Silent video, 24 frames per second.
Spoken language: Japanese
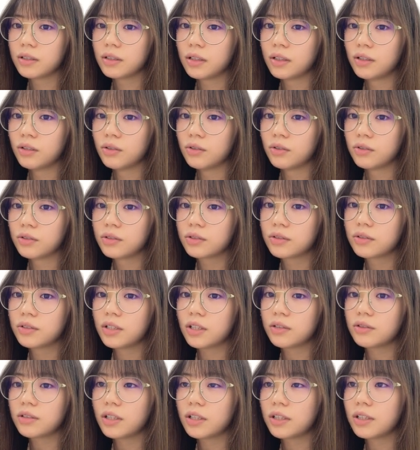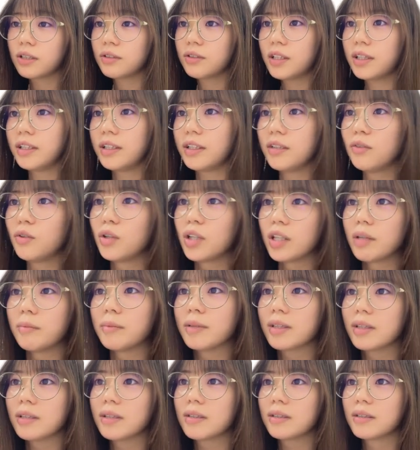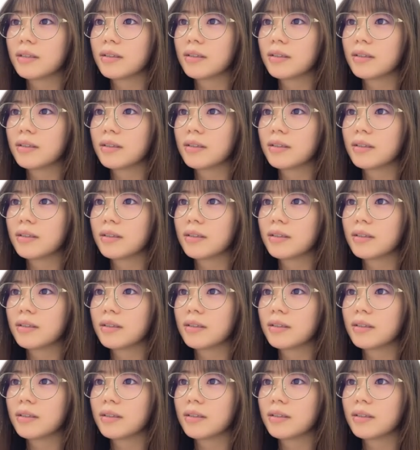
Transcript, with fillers: あの少なくなったぐらいに行こうかなみたいな